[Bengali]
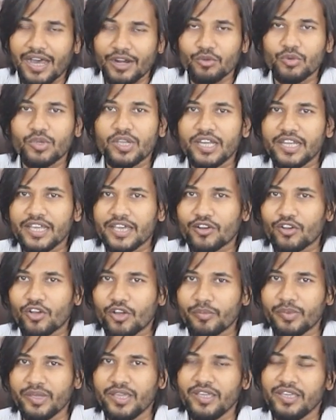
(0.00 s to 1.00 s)
আরও ক্লিয়ার
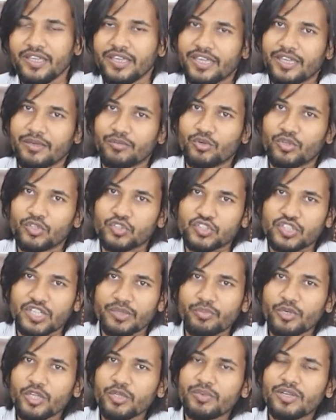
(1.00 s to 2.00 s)
হবে এবং যে
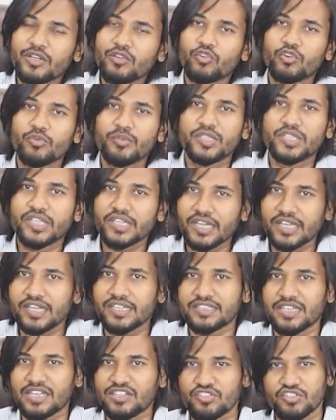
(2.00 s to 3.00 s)
পরিমাণ কর্মী
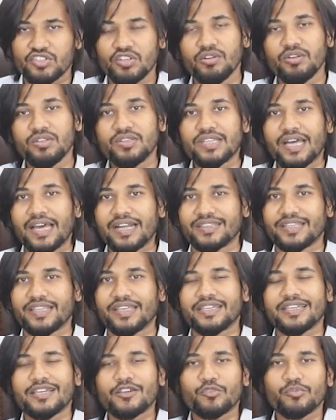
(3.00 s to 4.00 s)
সেখানে যাচ্ছিল তার
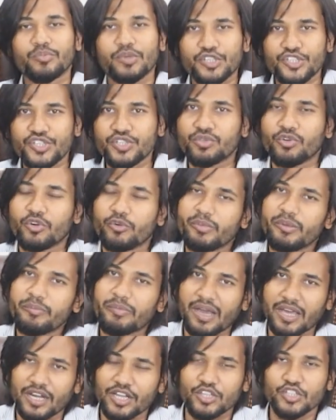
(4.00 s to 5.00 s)
থেকে আরও বেশি কর্মী
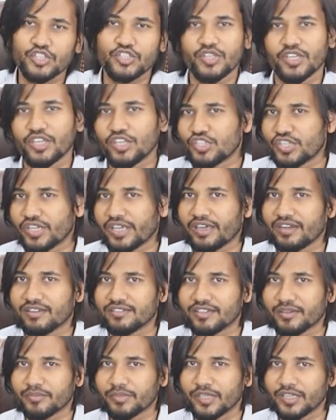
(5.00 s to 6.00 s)
বাংলাদেশ থেকে
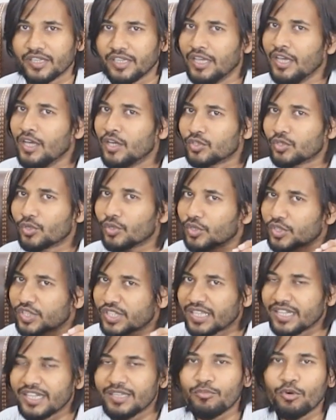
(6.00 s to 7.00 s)
সেখানে যাবে তো
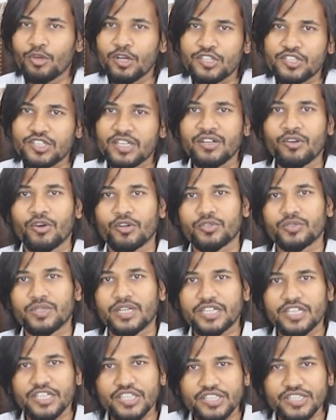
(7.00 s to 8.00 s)
তিনি বলেছেন
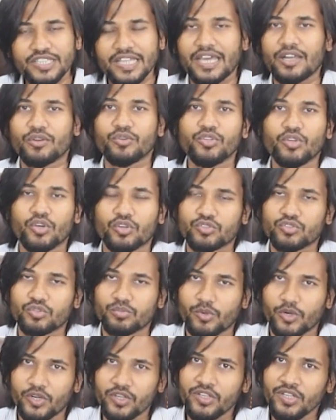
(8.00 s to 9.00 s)
ঘটনাটি তেরোই
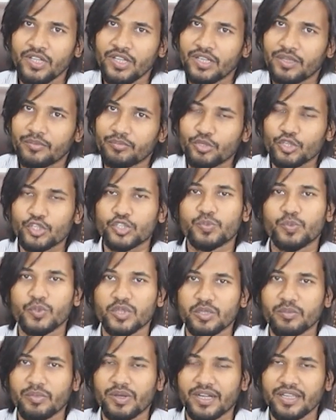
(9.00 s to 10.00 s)
অক্টোবর
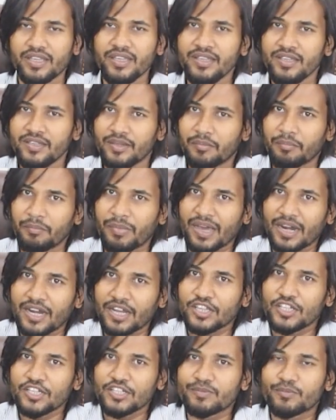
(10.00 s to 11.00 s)
বৃহস্পতিবারে
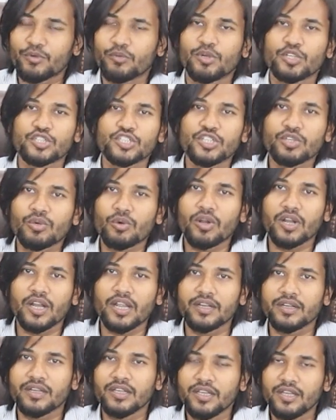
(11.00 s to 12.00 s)
বাংলাদেশ প্রবাসী
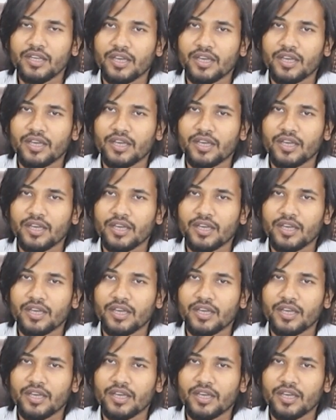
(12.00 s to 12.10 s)
কল্যাণ